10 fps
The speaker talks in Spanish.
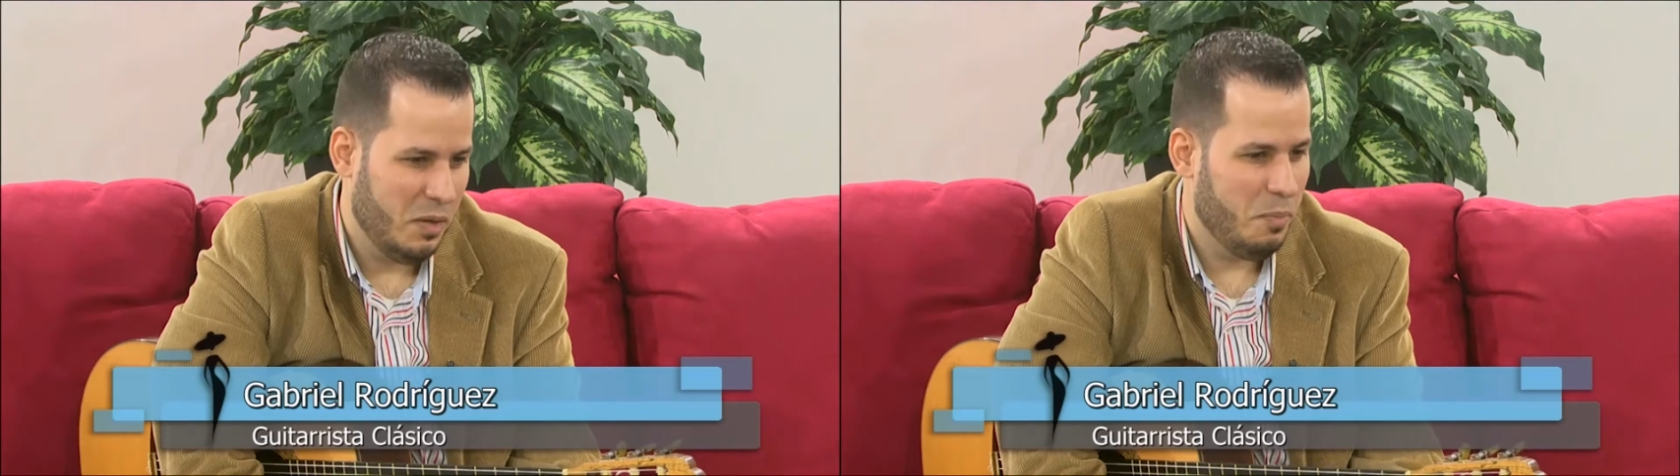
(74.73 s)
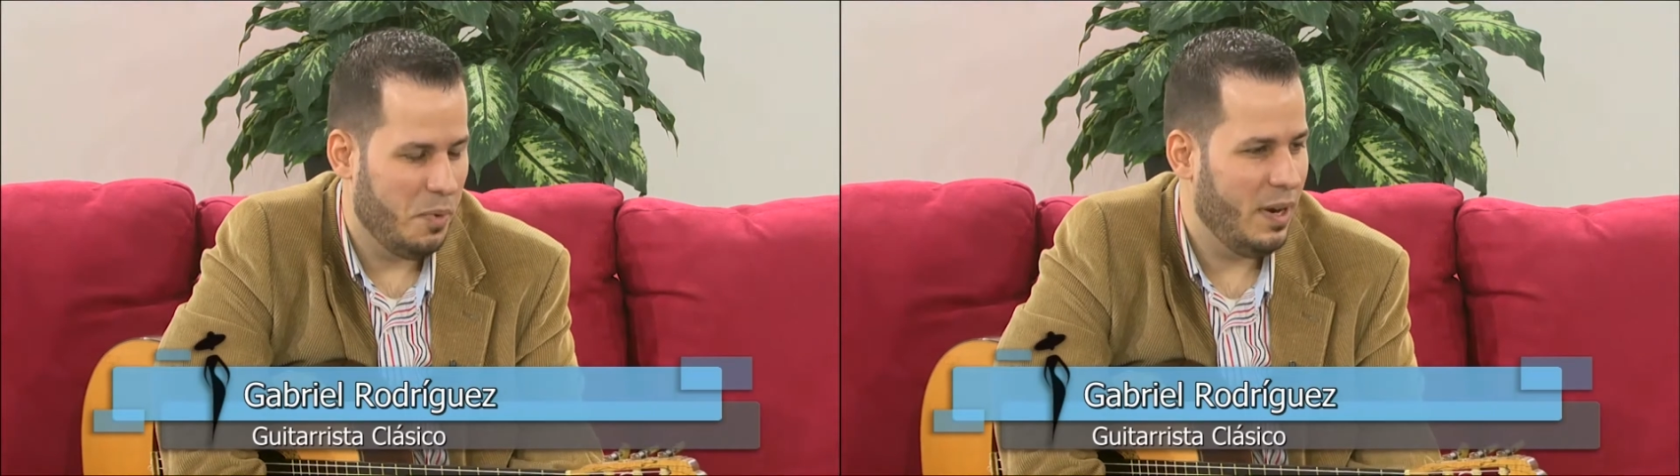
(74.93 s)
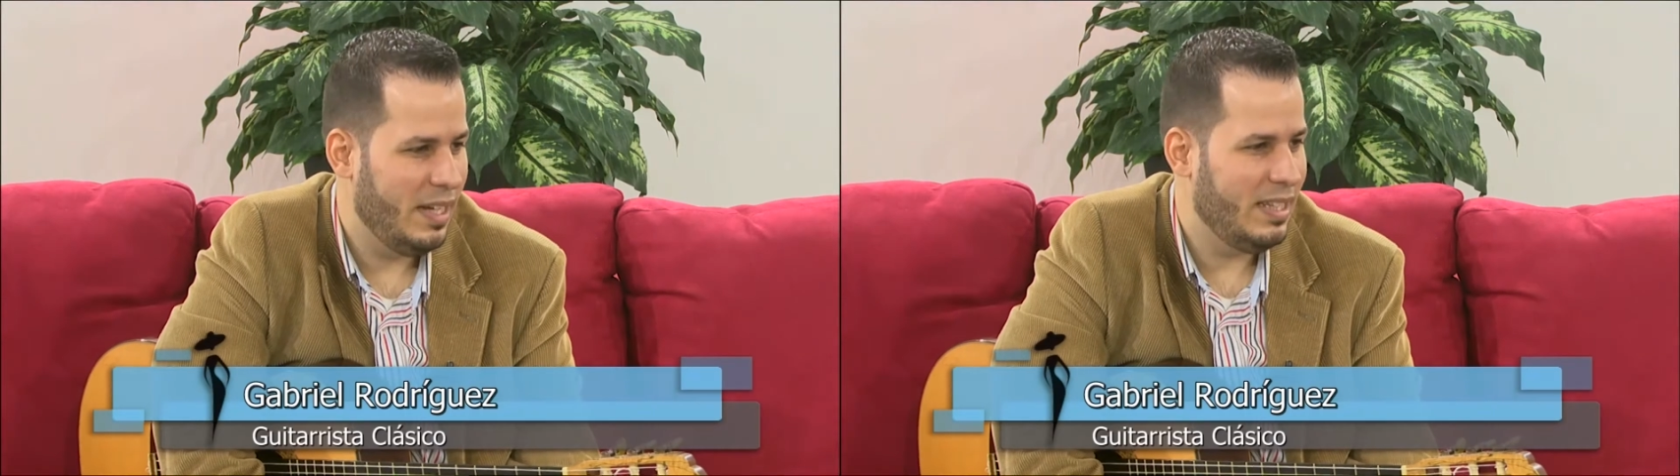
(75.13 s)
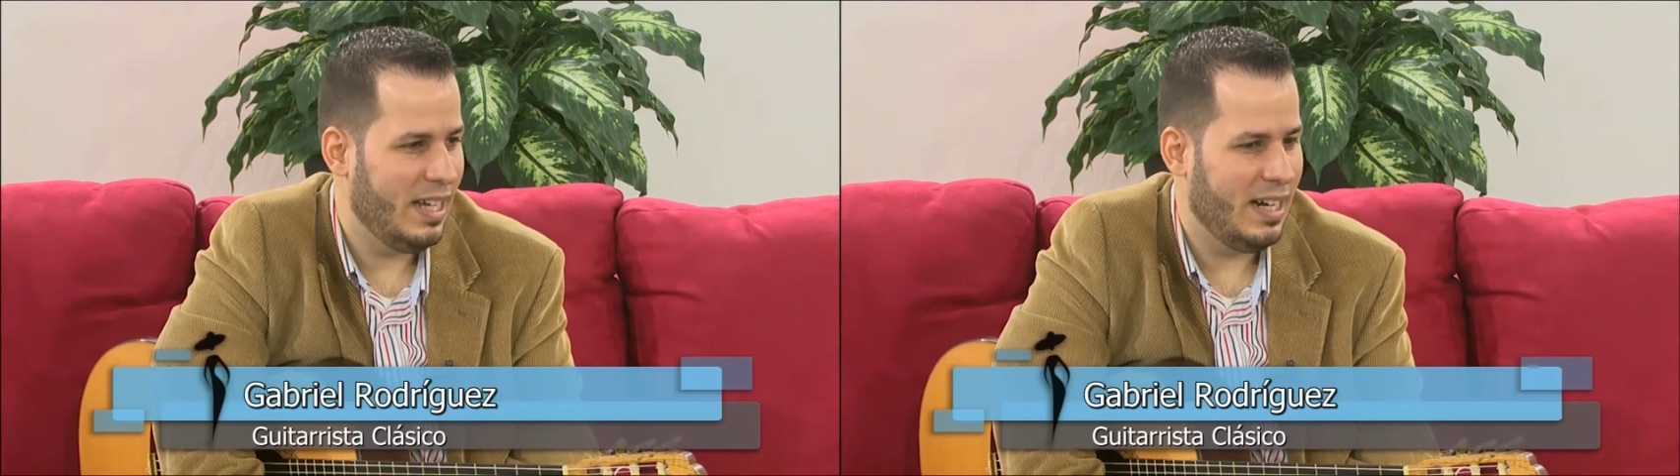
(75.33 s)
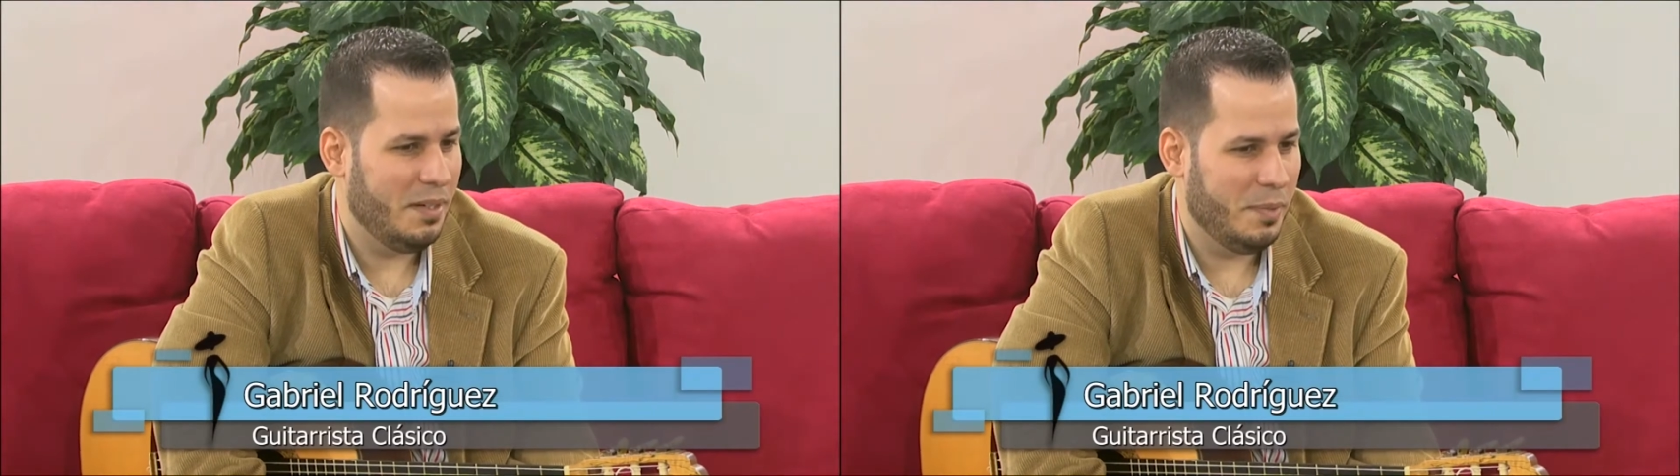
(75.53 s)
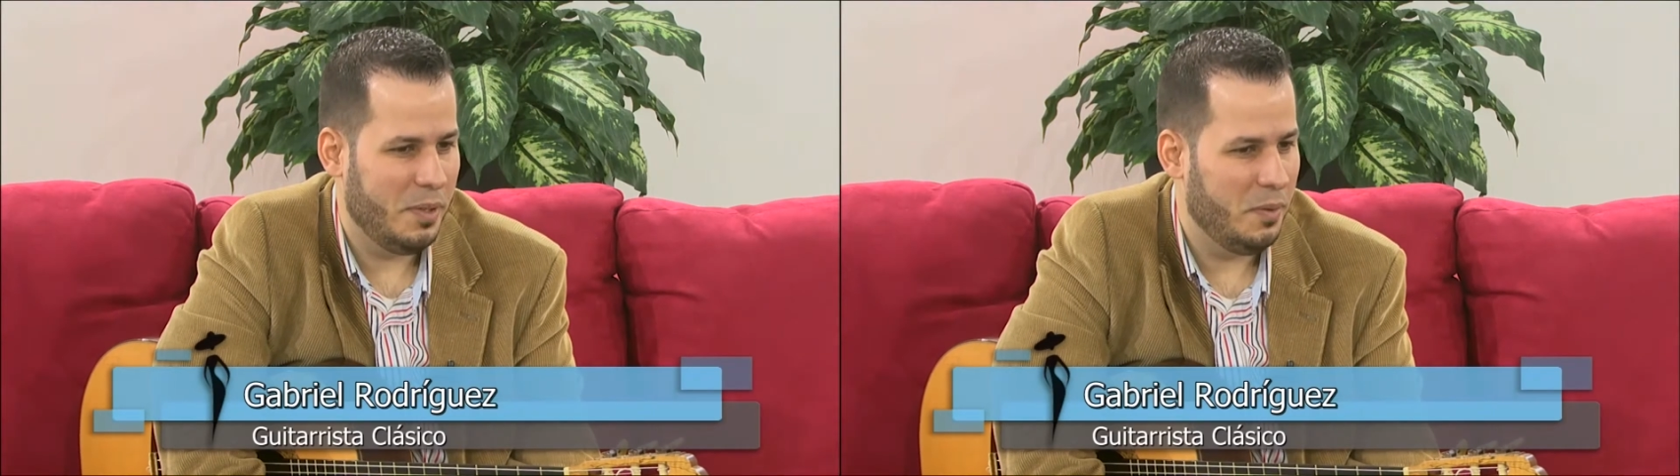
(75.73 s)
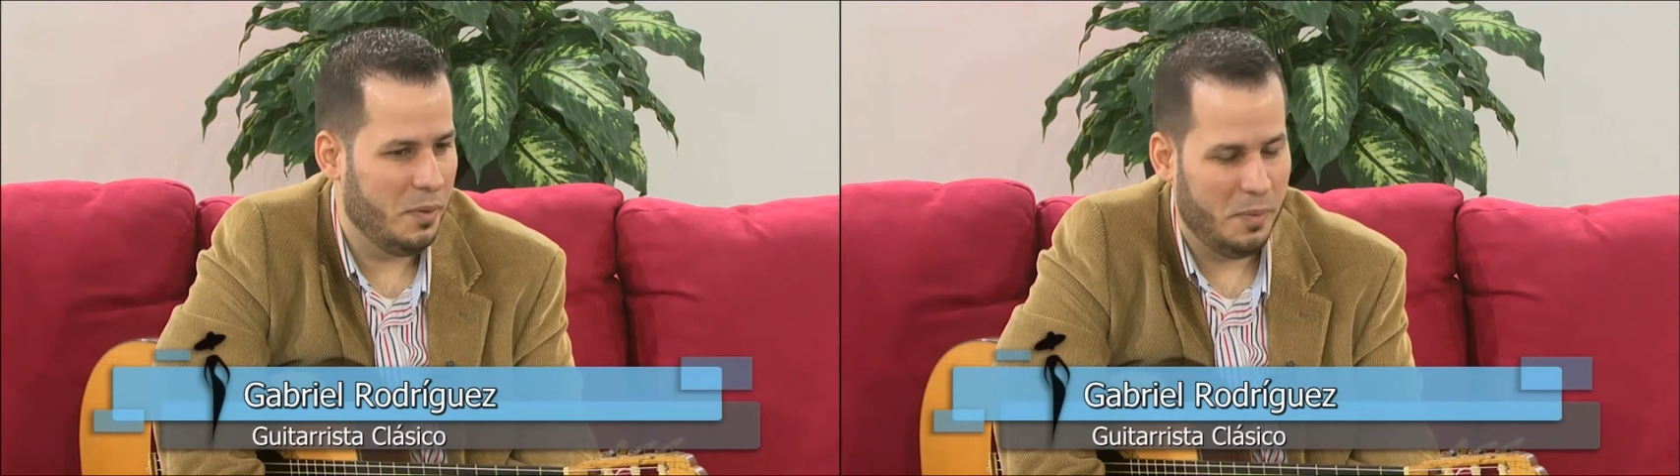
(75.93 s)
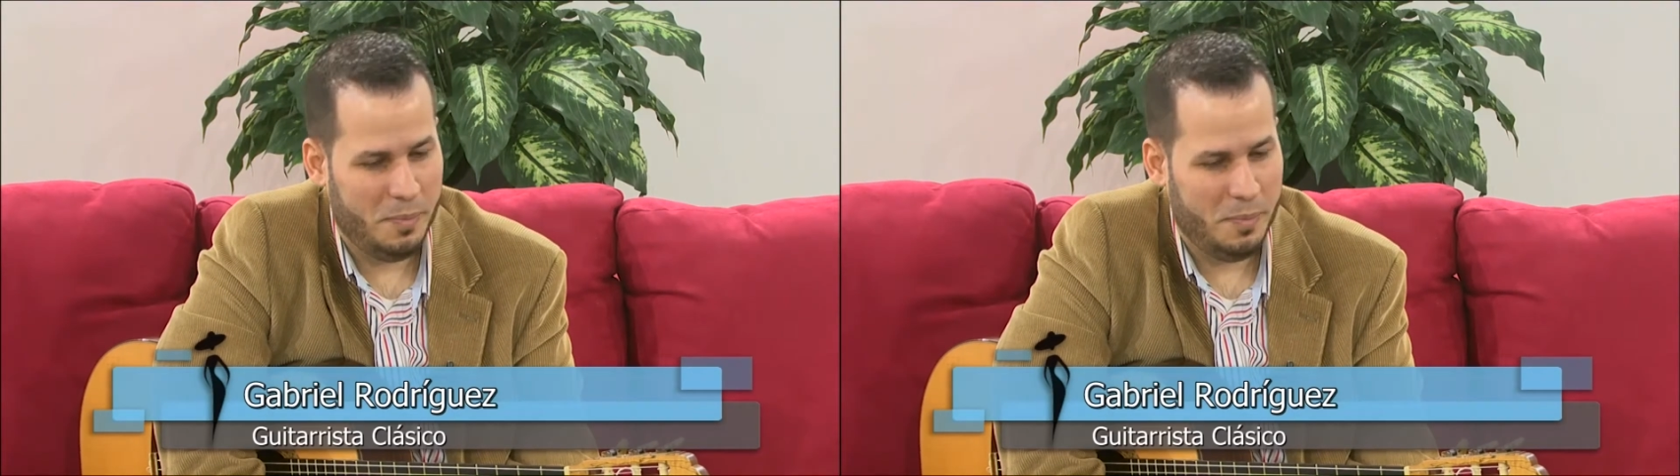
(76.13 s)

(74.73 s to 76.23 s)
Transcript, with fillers: compró una guitarra, pero,